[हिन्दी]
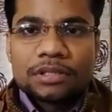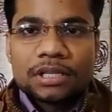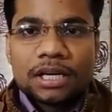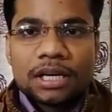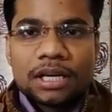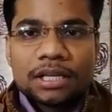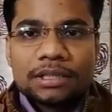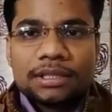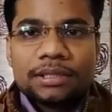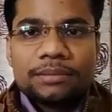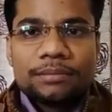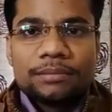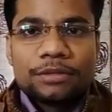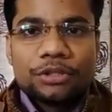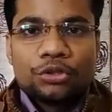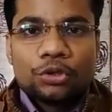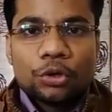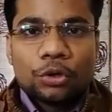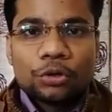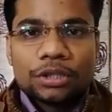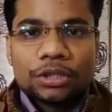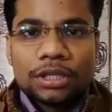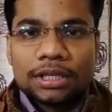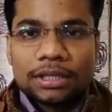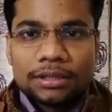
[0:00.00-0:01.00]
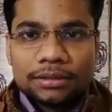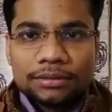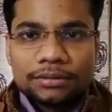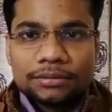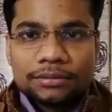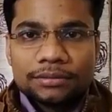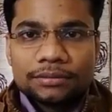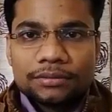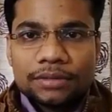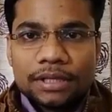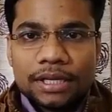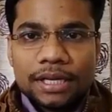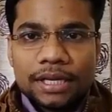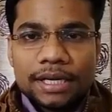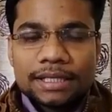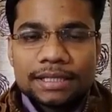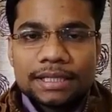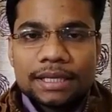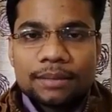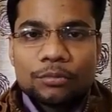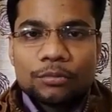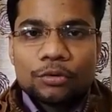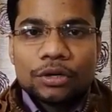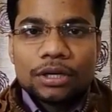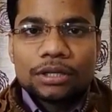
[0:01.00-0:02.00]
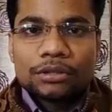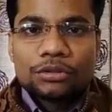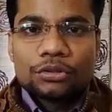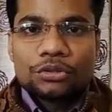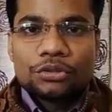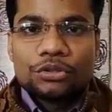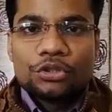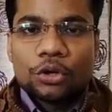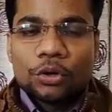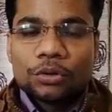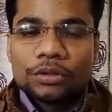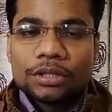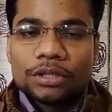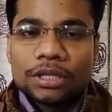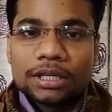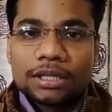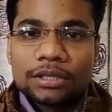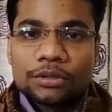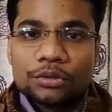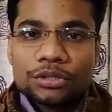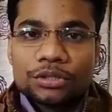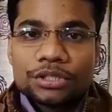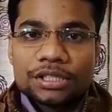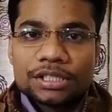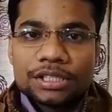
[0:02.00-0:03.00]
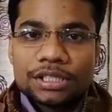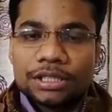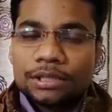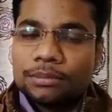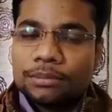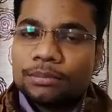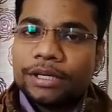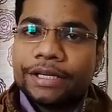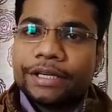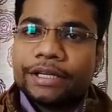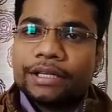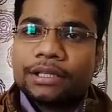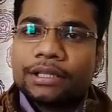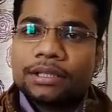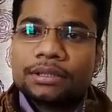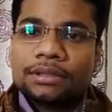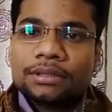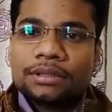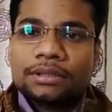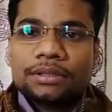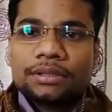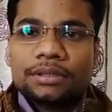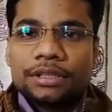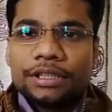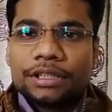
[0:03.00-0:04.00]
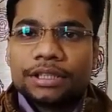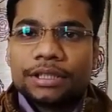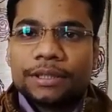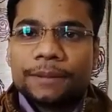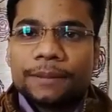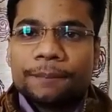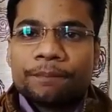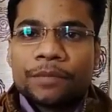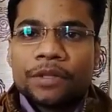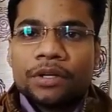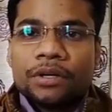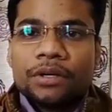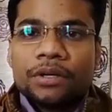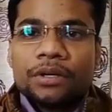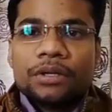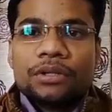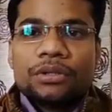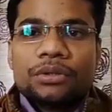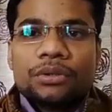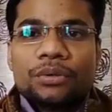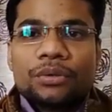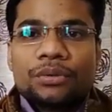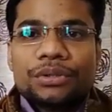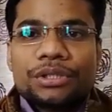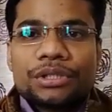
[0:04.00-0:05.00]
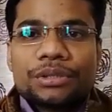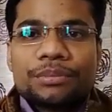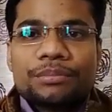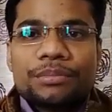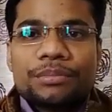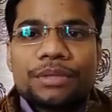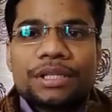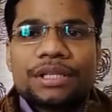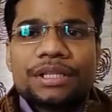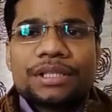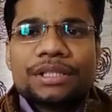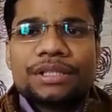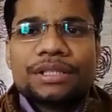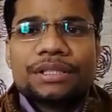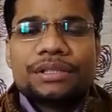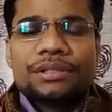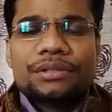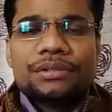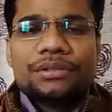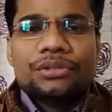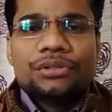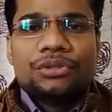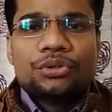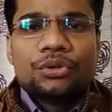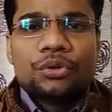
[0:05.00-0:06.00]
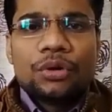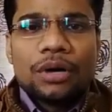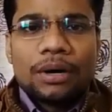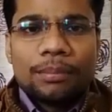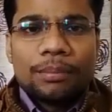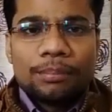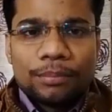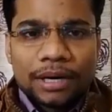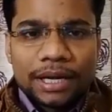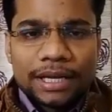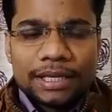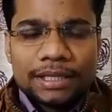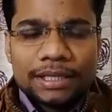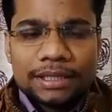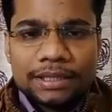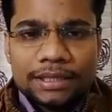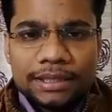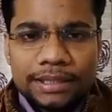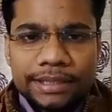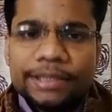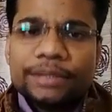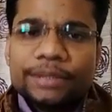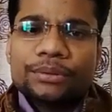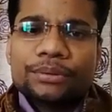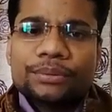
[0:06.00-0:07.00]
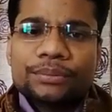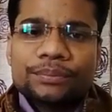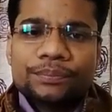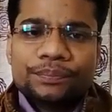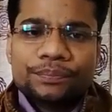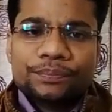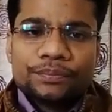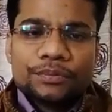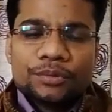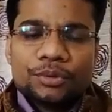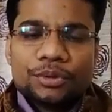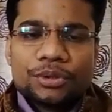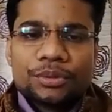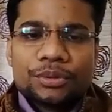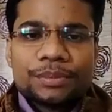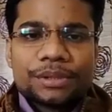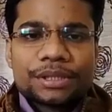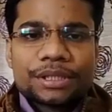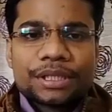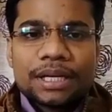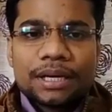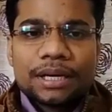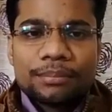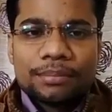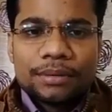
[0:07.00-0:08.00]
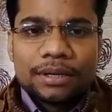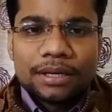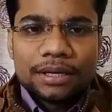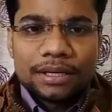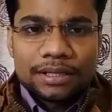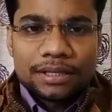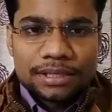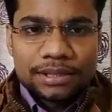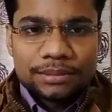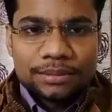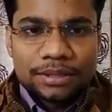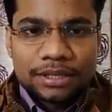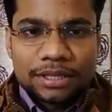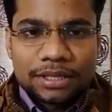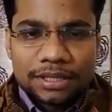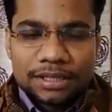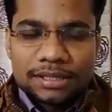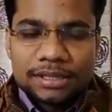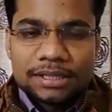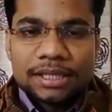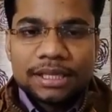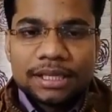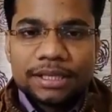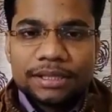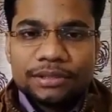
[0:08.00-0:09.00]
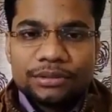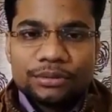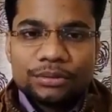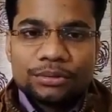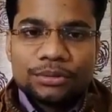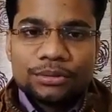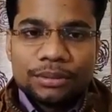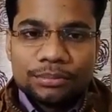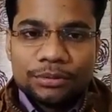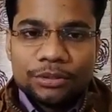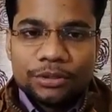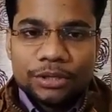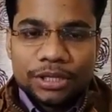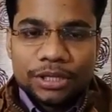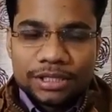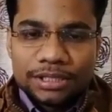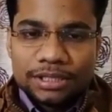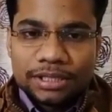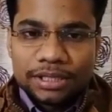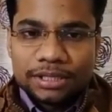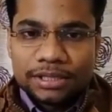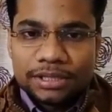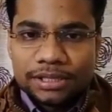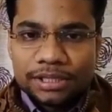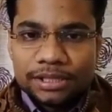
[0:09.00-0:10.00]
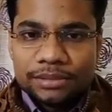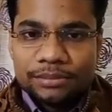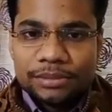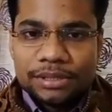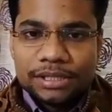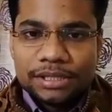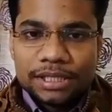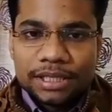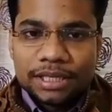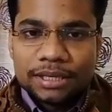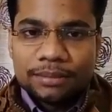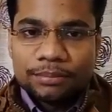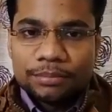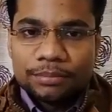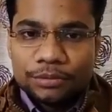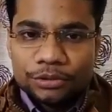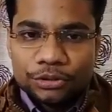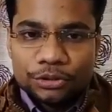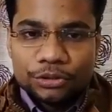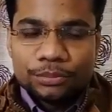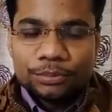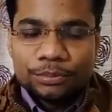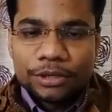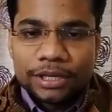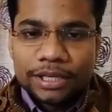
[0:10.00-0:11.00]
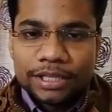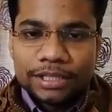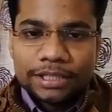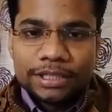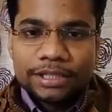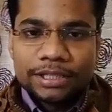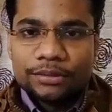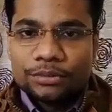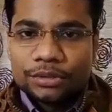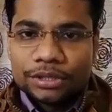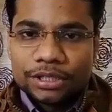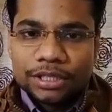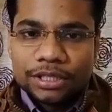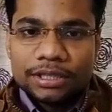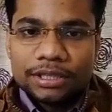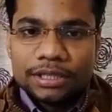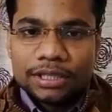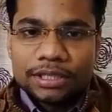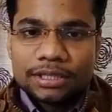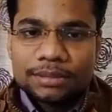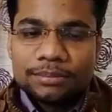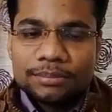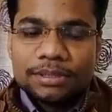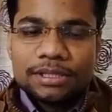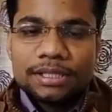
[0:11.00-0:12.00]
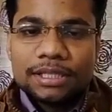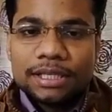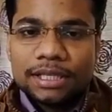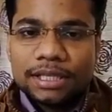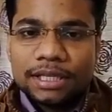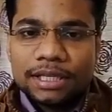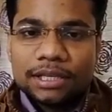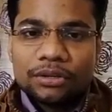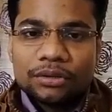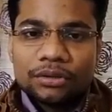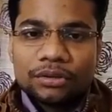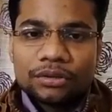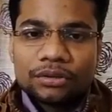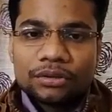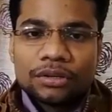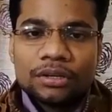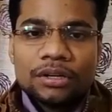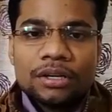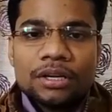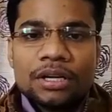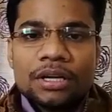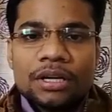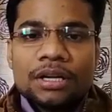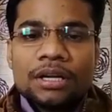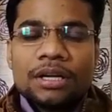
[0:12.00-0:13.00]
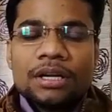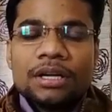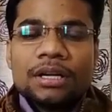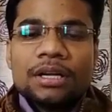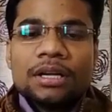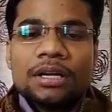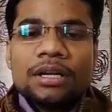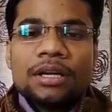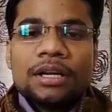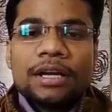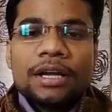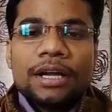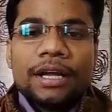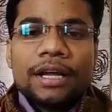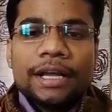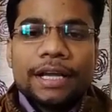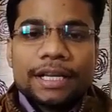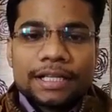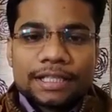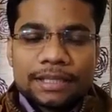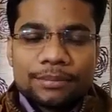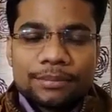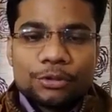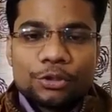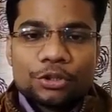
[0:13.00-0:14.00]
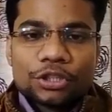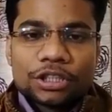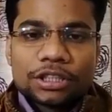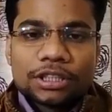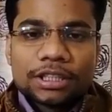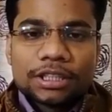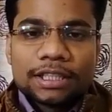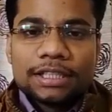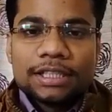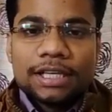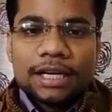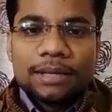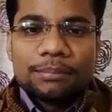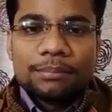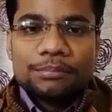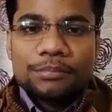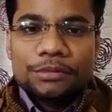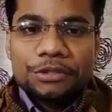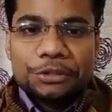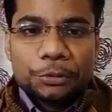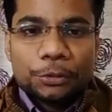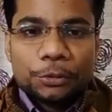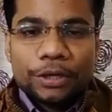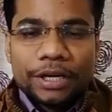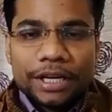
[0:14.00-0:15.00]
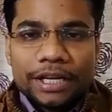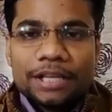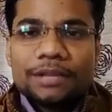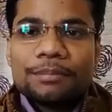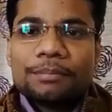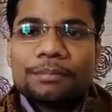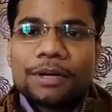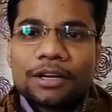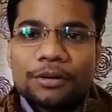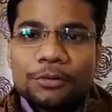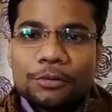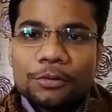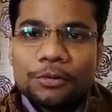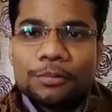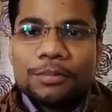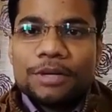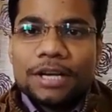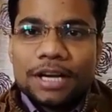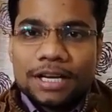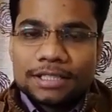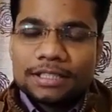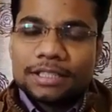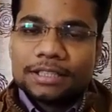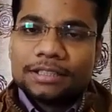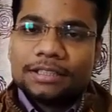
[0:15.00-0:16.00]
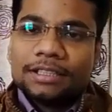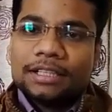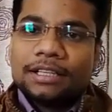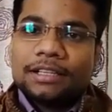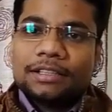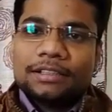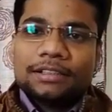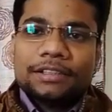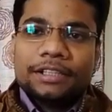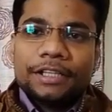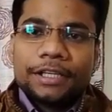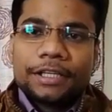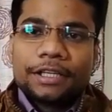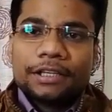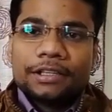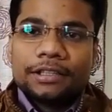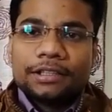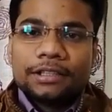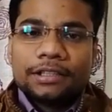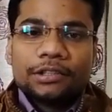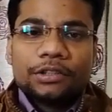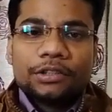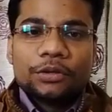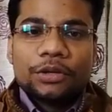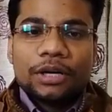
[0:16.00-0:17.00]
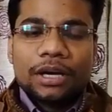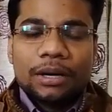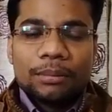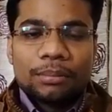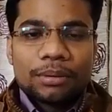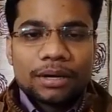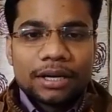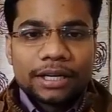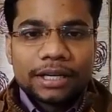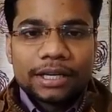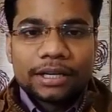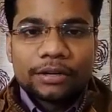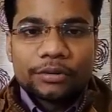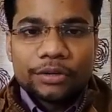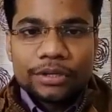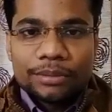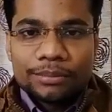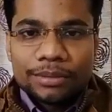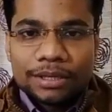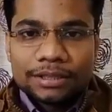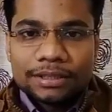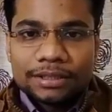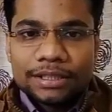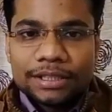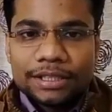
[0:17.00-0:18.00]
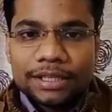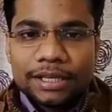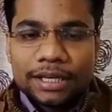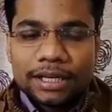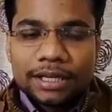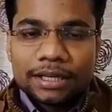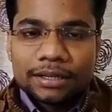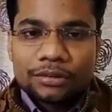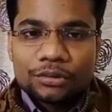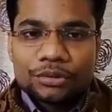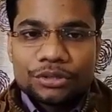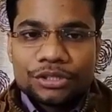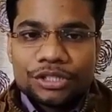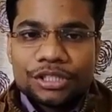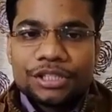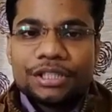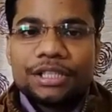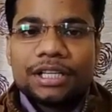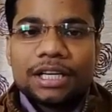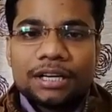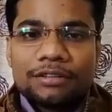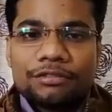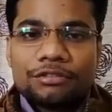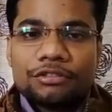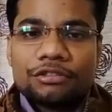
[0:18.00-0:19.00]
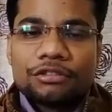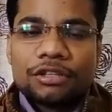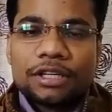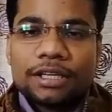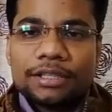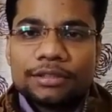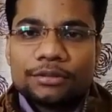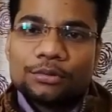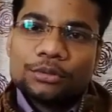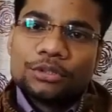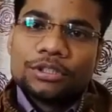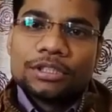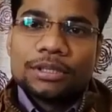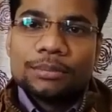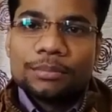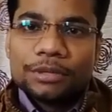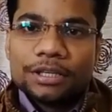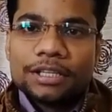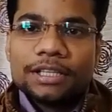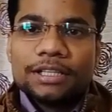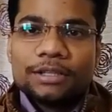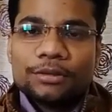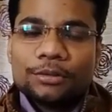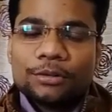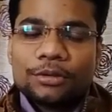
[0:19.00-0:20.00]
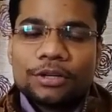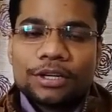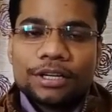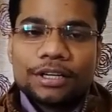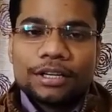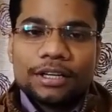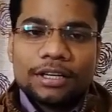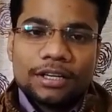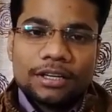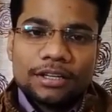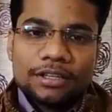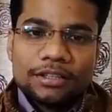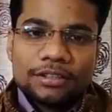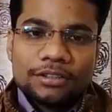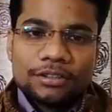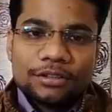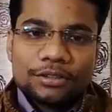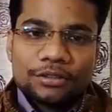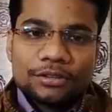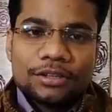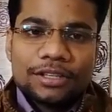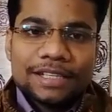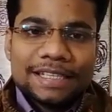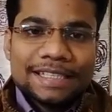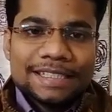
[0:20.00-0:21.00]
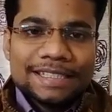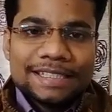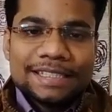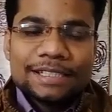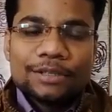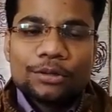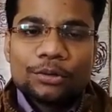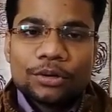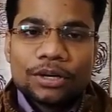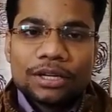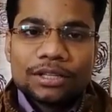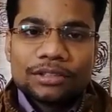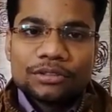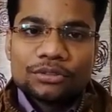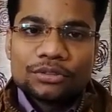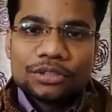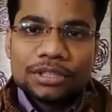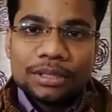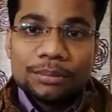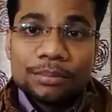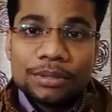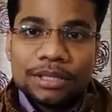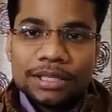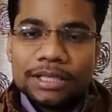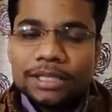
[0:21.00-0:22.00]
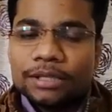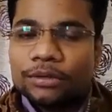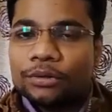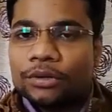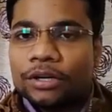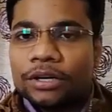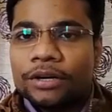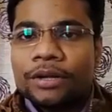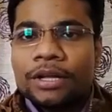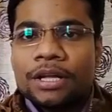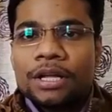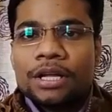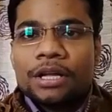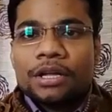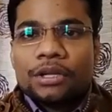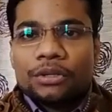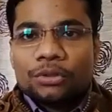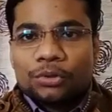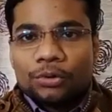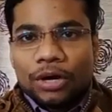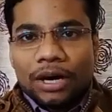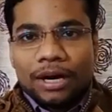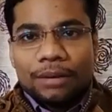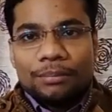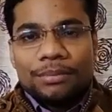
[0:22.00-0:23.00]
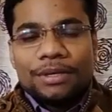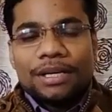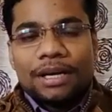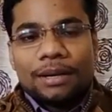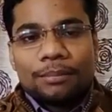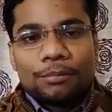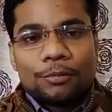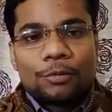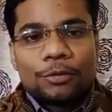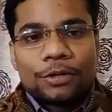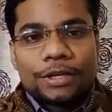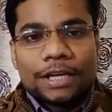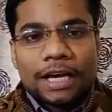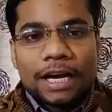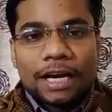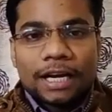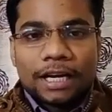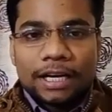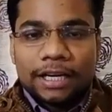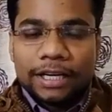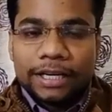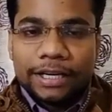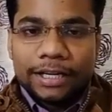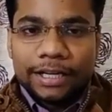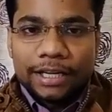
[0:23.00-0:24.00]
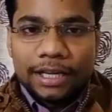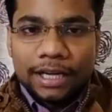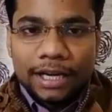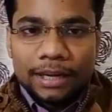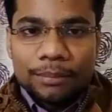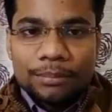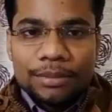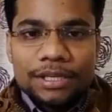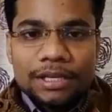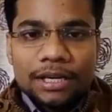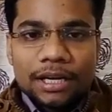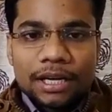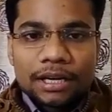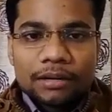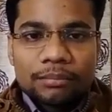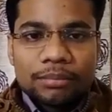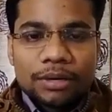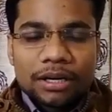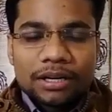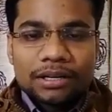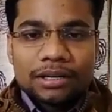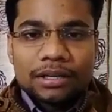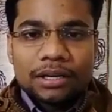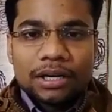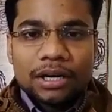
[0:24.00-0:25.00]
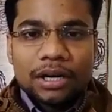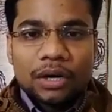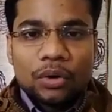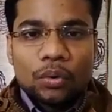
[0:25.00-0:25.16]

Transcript: सात दिन में चौदह एग्ज़ाम होगा तो चौदह क्वेश्चन सेट बनेगा ठीक है तो इसमें जो आप पढ़ाई किए हो उसमें से आपका नसीब अगर अच्छा है तो आपको अच्छा क्वेश्चन मिल जाएगा आपको जो पढ़ाई किए हो अंदर से मिल जाएगा और ऐसा भी हो सकता है कि आप जो नहीं पढ़े हो वो भी आ सकता है ठीक है तो घबराने का कोई बात नहीं है अगर क्वेश्चन टफ हो रहा है तो वो सबके लिए हो रहा है और इजी हो रहा है तो सबके लिए हो रहा है तो अभी आपको क्या करना है अभी लगभग